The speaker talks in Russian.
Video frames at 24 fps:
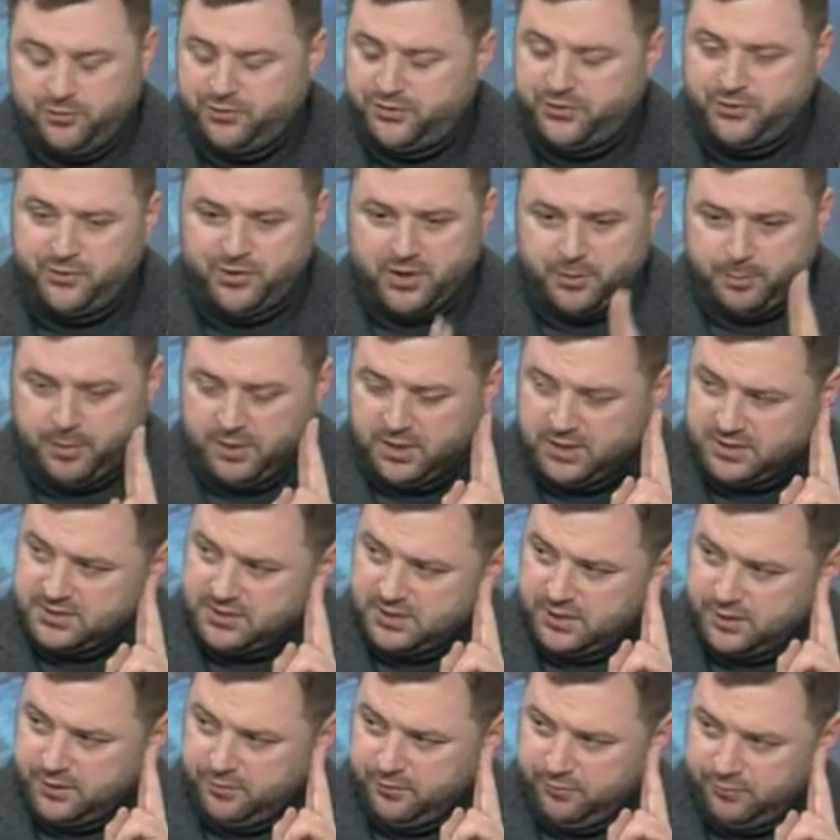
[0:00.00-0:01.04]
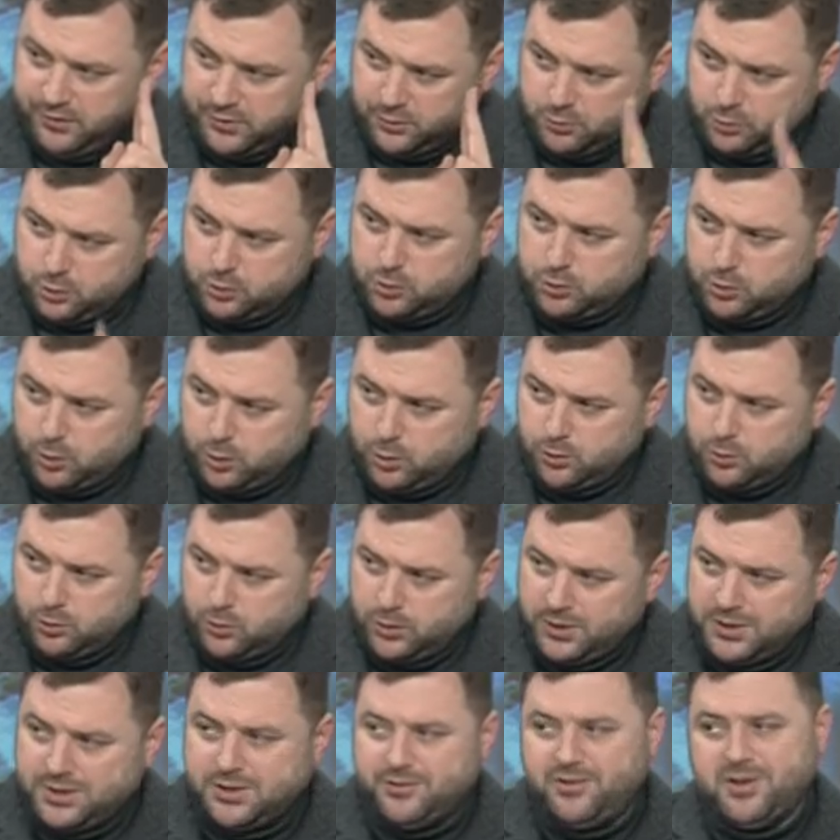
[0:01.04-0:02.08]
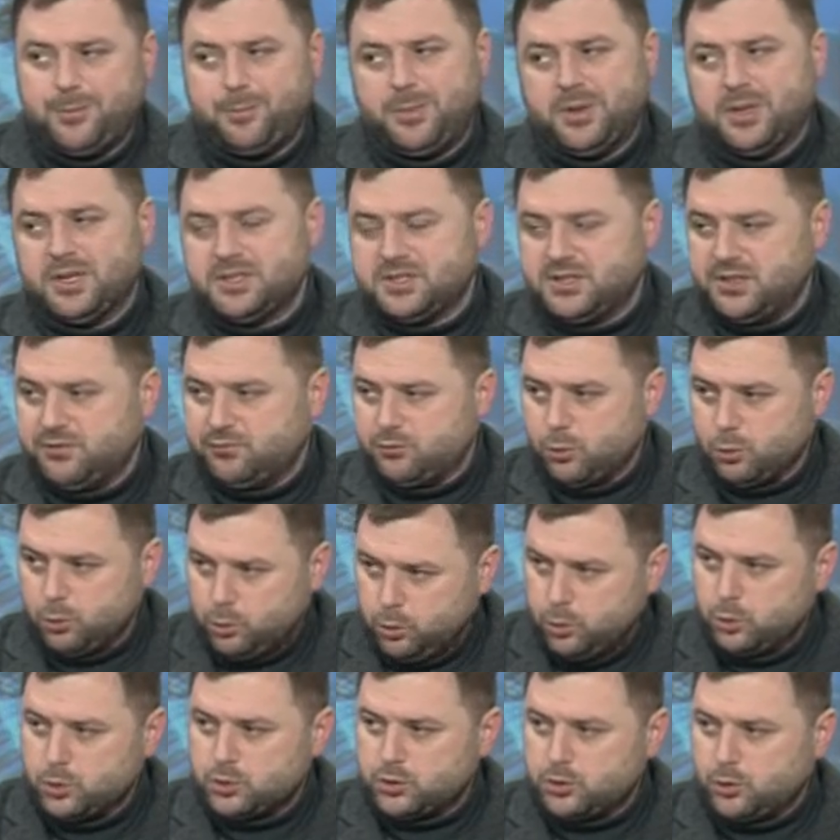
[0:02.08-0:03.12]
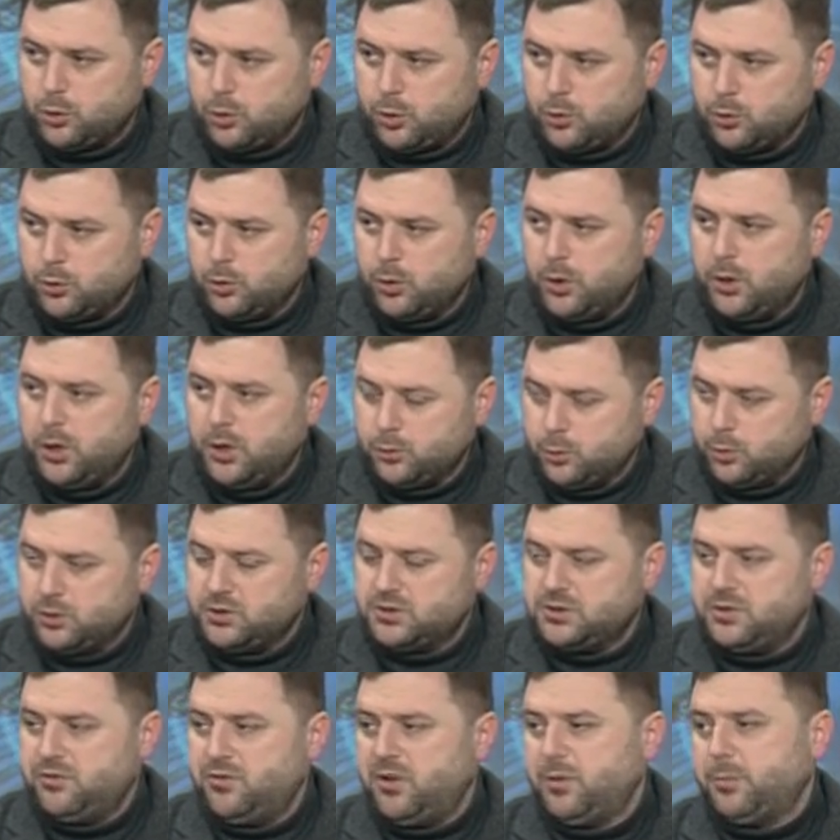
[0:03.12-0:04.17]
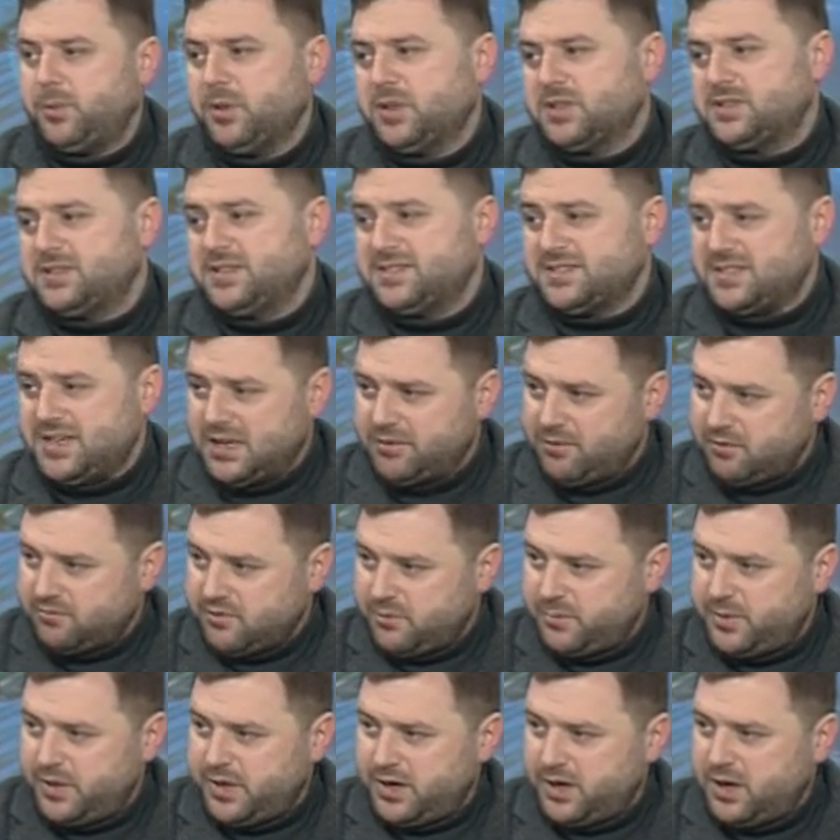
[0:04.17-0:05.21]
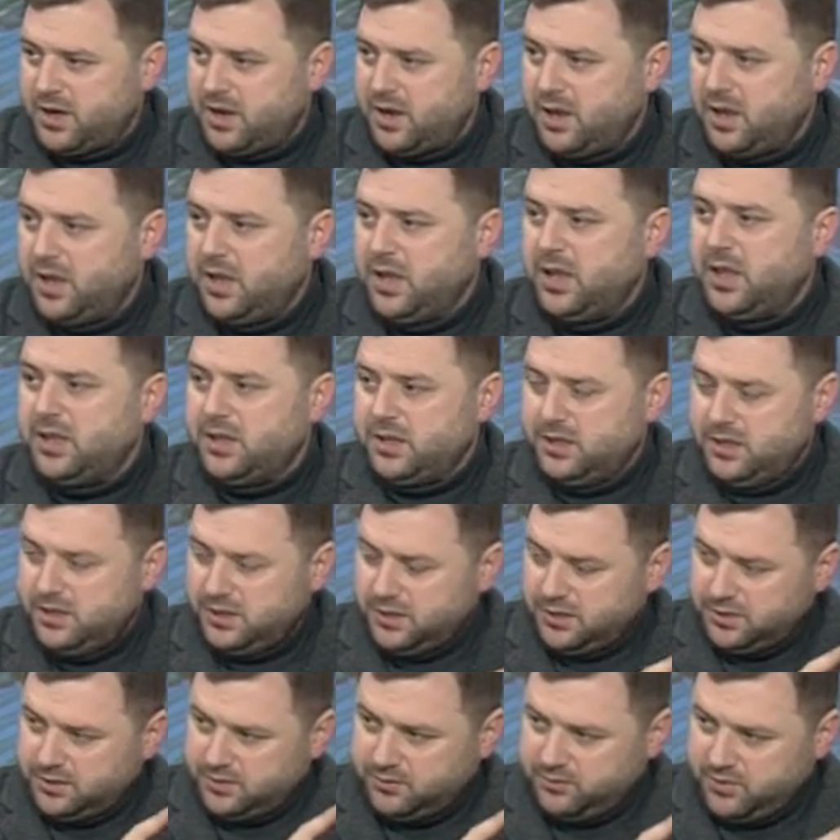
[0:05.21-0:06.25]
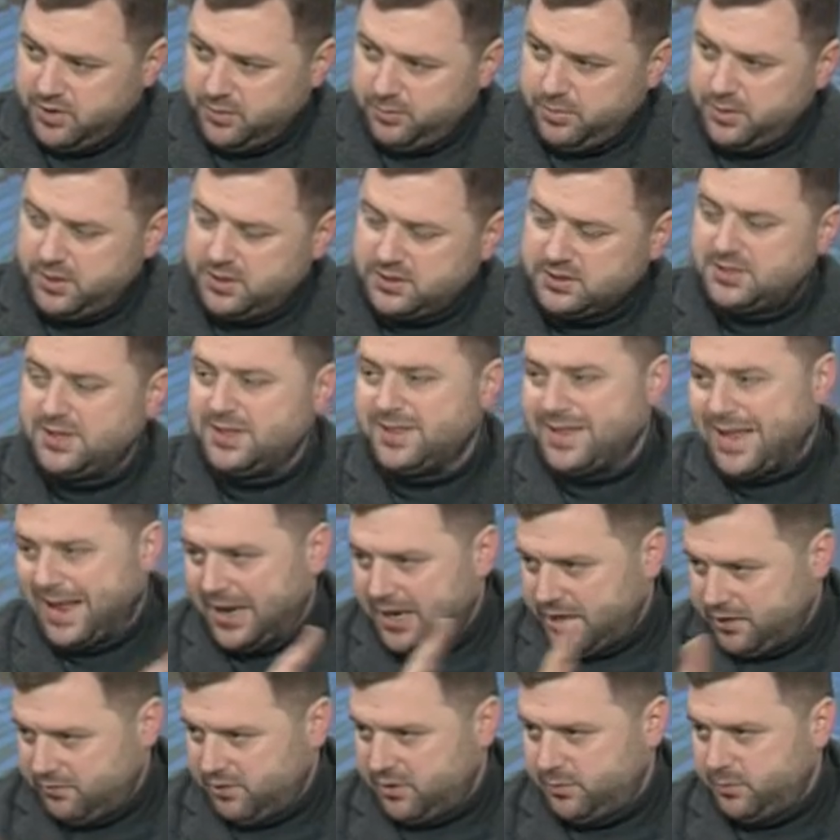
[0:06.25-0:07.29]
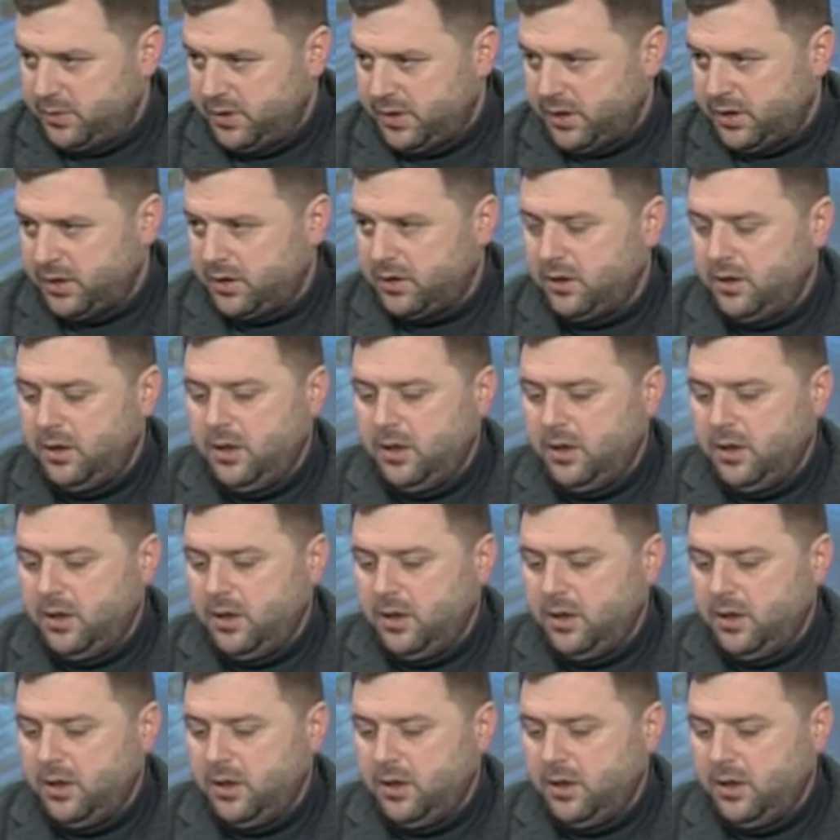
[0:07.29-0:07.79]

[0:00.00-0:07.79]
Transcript: Две полосы в одну сторону и две полосы в другую сторону. То есть две полосы с левого берега угу. и две полосы на левый берег.